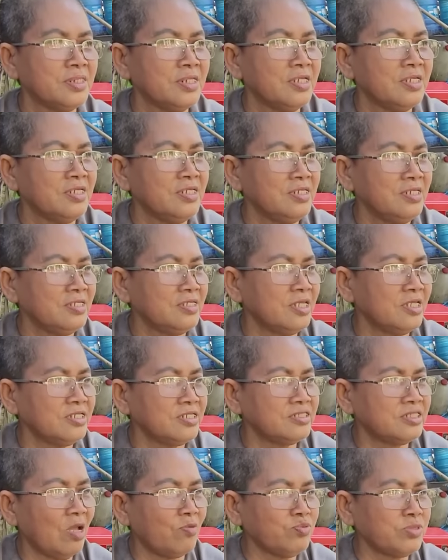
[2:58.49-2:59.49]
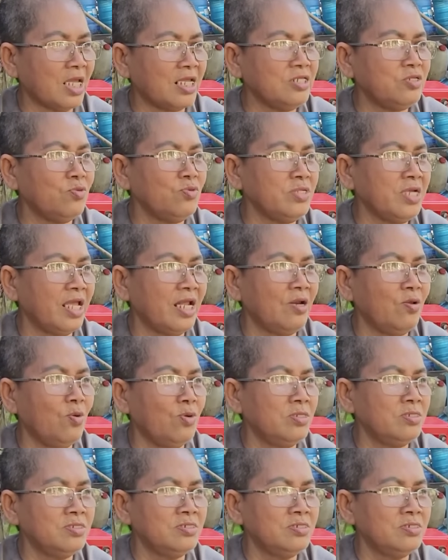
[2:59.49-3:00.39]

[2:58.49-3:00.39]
nhiều tóc chạy xuống ghe luôn